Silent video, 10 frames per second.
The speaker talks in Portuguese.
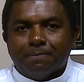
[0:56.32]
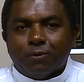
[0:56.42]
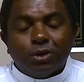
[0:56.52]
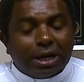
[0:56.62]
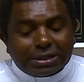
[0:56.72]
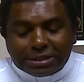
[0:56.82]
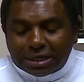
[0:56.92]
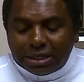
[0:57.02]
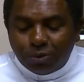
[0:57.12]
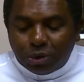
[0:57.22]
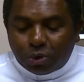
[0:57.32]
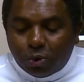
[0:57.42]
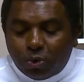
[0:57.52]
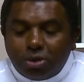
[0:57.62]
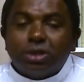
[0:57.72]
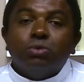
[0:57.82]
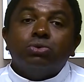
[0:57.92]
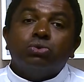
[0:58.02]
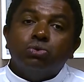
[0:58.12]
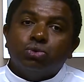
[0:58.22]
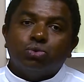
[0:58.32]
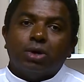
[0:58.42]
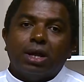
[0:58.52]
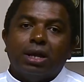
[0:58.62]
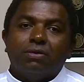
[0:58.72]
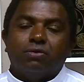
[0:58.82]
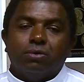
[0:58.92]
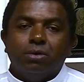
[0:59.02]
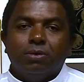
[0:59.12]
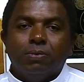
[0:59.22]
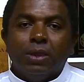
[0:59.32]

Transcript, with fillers: Quando ela chega e não encontra, é o susto que ela levou.